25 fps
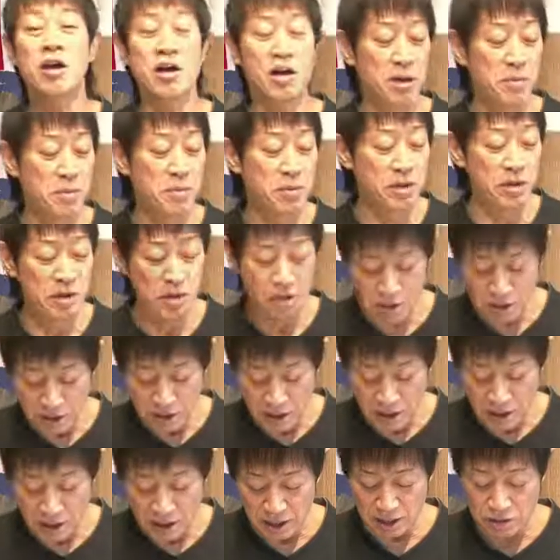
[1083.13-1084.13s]

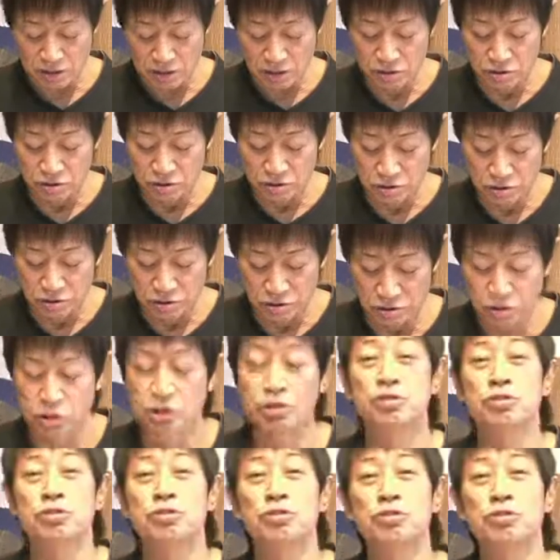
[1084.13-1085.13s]
アメリカ
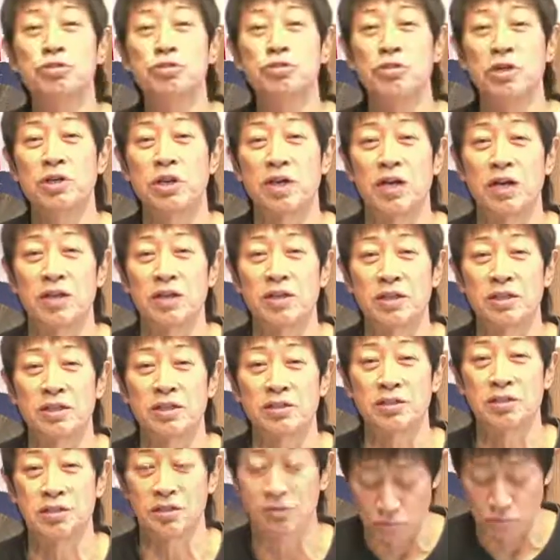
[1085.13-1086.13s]
従軍兵だっ
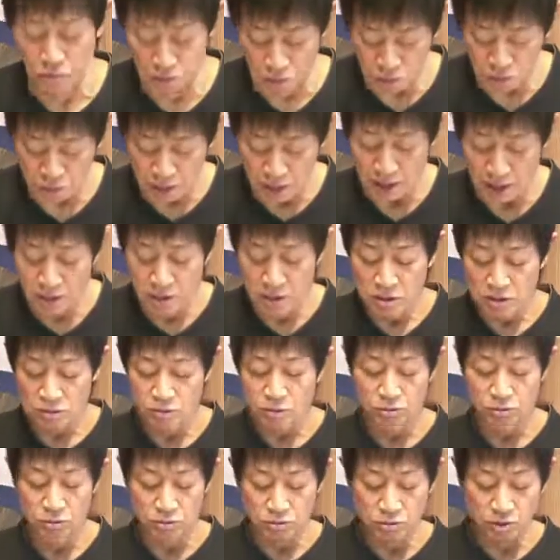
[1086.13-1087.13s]
たというね、
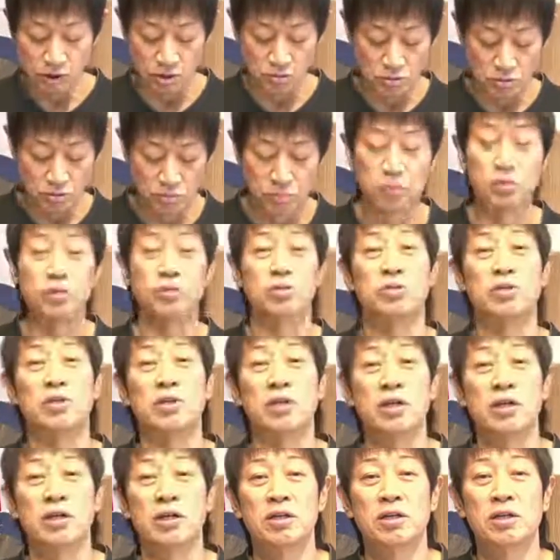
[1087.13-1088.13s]
そういう過去を持っ
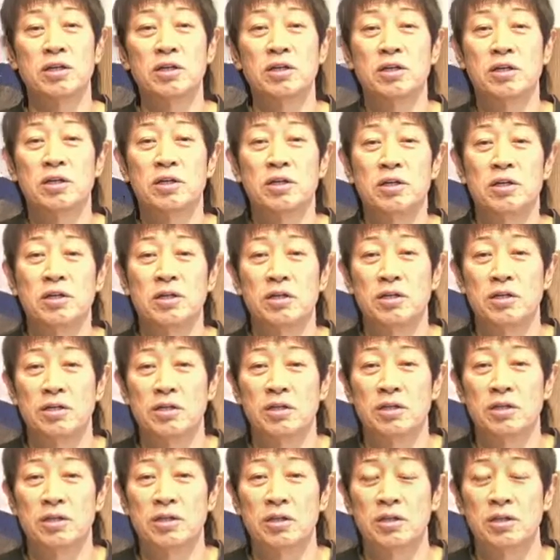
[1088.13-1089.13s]
て、
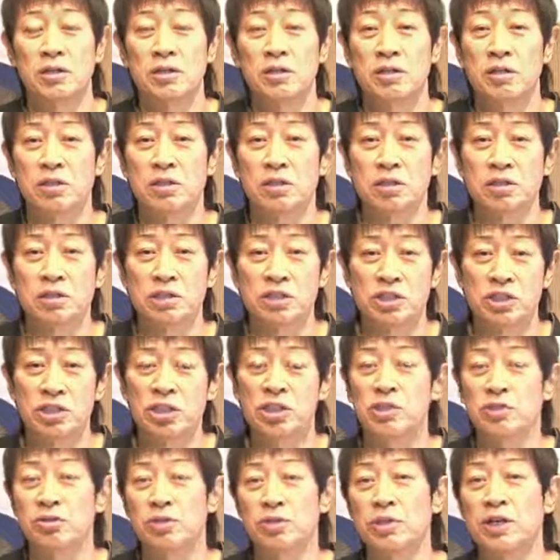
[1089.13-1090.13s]
えー、
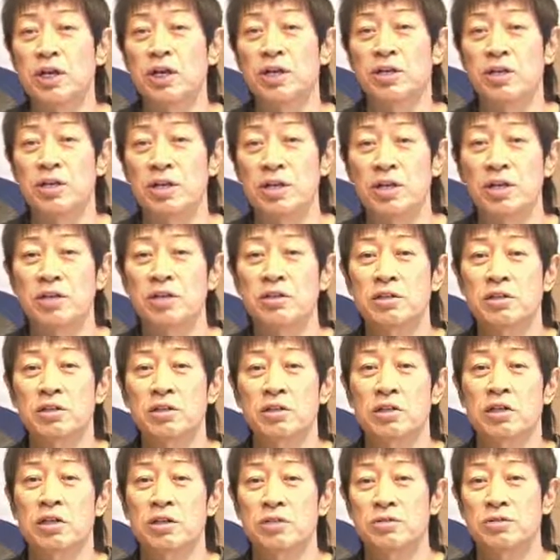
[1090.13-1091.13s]
シーンの中でね、
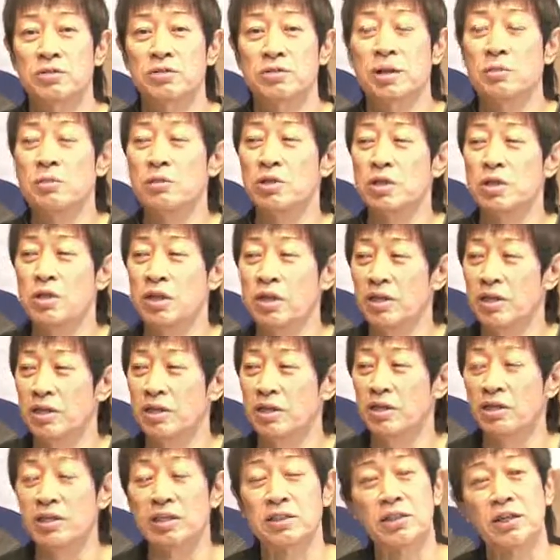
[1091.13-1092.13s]
あの、涙ながらに
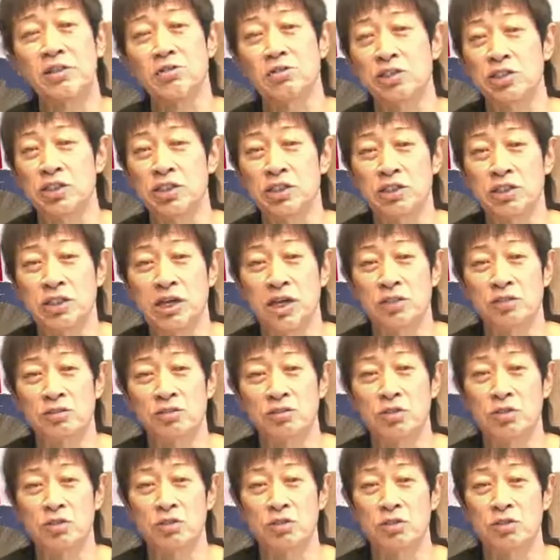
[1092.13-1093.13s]
語るシーンがあるん
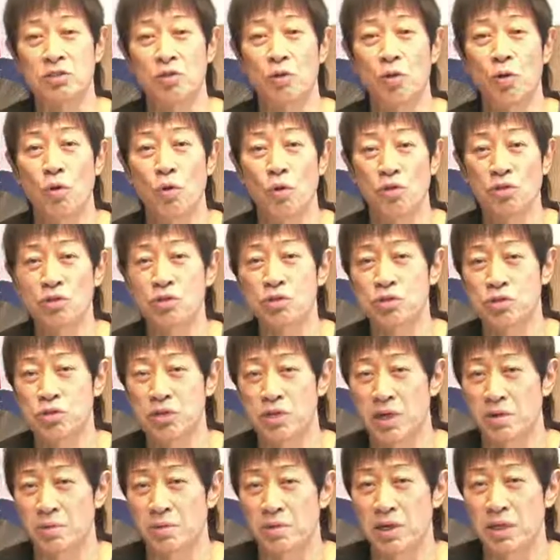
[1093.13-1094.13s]
ですけど、奥
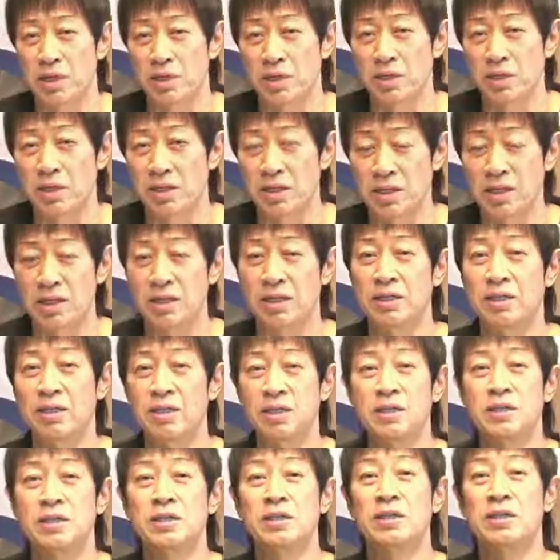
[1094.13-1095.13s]
様が、
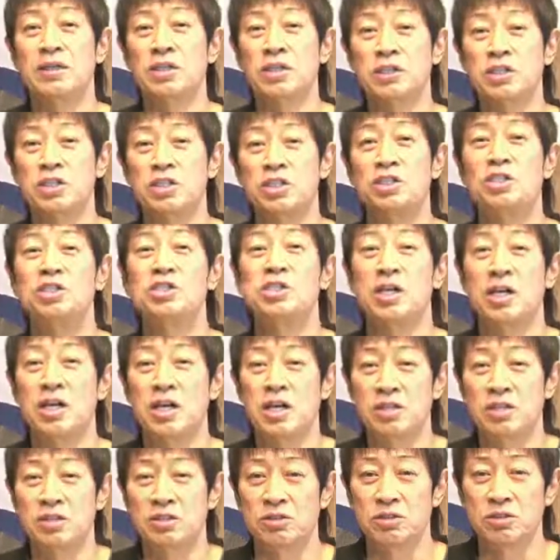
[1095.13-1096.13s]
死
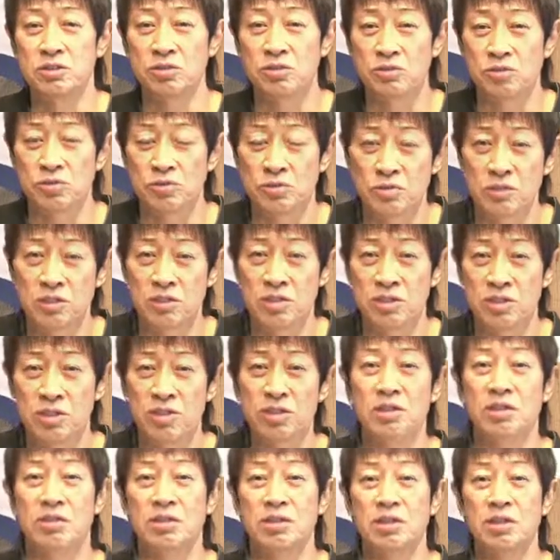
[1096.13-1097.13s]
産の時
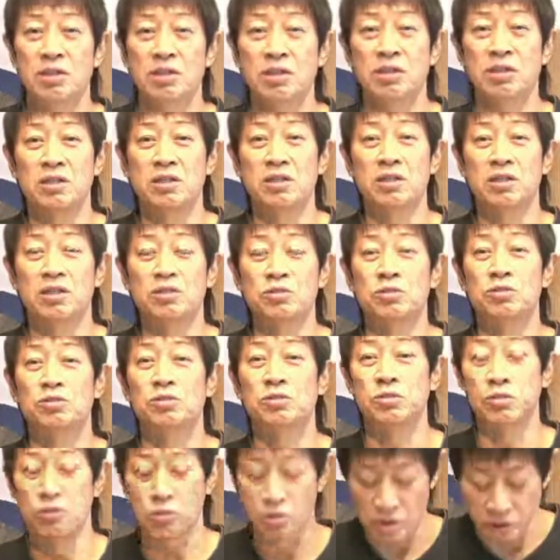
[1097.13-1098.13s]
に、えー、命を
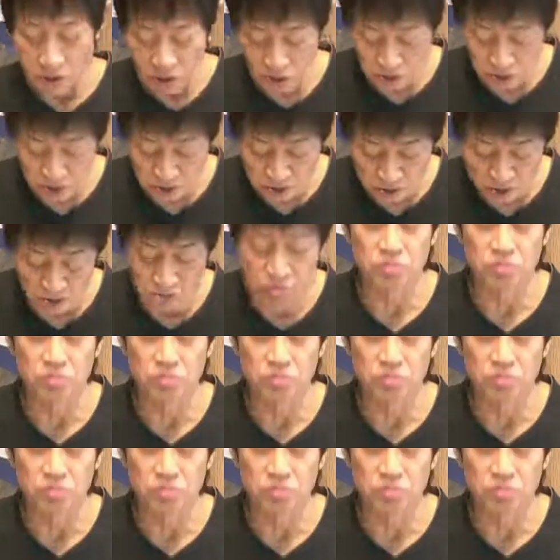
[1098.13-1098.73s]
落とされているとい